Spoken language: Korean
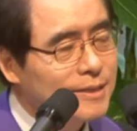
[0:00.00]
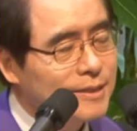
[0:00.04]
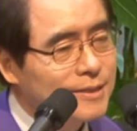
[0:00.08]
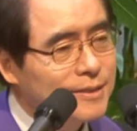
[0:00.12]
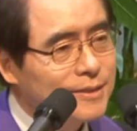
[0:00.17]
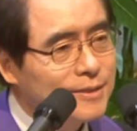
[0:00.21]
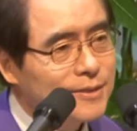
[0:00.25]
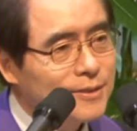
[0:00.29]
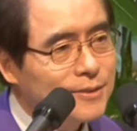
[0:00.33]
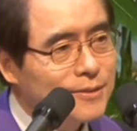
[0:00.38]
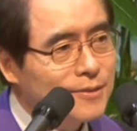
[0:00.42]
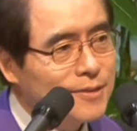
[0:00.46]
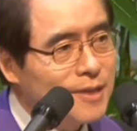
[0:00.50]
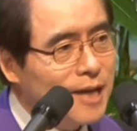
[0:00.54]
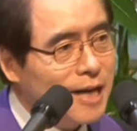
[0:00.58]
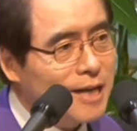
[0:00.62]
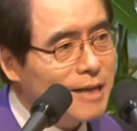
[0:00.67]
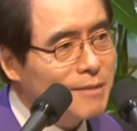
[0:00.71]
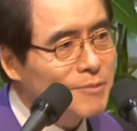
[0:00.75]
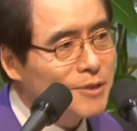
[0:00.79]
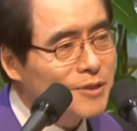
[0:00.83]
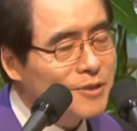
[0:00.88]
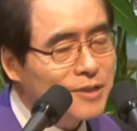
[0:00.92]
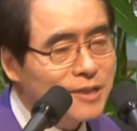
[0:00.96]
어떤
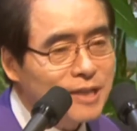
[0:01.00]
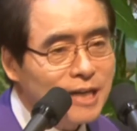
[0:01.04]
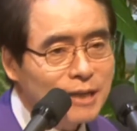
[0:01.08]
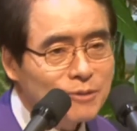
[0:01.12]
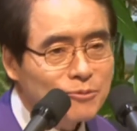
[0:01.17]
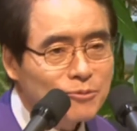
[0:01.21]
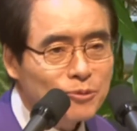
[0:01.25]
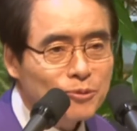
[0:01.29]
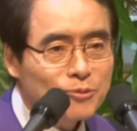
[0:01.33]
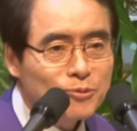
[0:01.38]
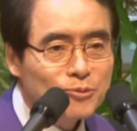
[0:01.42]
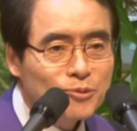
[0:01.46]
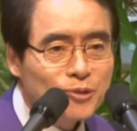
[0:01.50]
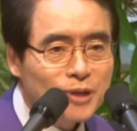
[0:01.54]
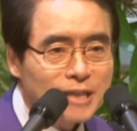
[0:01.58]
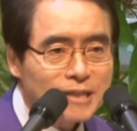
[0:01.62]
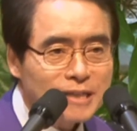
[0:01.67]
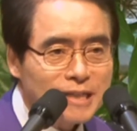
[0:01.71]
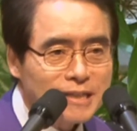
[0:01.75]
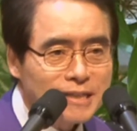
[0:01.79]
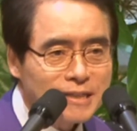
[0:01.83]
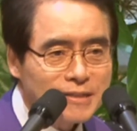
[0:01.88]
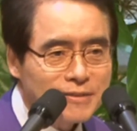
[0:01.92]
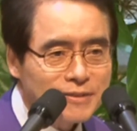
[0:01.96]
할아버지가 손주가
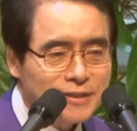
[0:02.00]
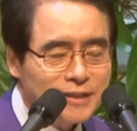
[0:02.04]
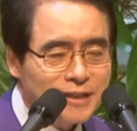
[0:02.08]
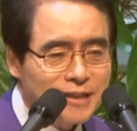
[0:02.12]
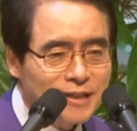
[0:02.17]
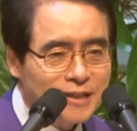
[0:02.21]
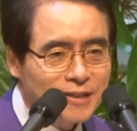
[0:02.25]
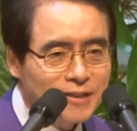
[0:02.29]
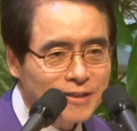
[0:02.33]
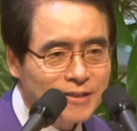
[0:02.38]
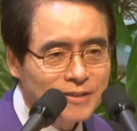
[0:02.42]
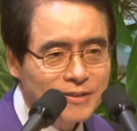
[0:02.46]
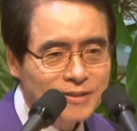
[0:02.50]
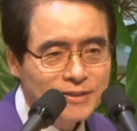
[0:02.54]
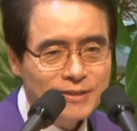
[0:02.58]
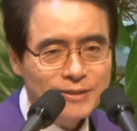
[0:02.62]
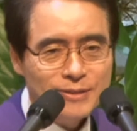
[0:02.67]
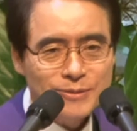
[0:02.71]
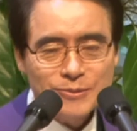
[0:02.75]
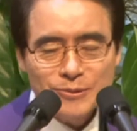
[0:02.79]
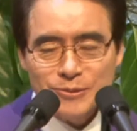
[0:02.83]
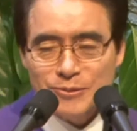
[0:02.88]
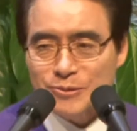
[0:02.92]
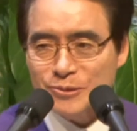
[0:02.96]
생겼어요. 그
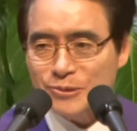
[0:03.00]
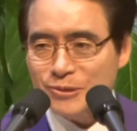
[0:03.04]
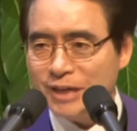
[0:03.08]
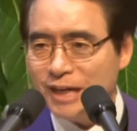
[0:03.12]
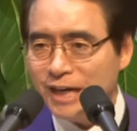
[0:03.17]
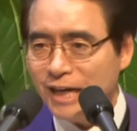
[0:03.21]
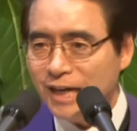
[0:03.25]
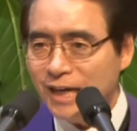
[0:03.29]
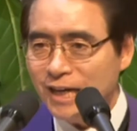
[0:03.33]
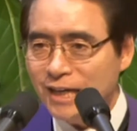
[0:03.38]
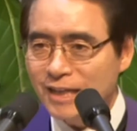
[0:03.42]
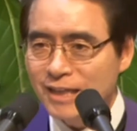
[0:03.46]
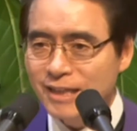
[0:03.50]
손주가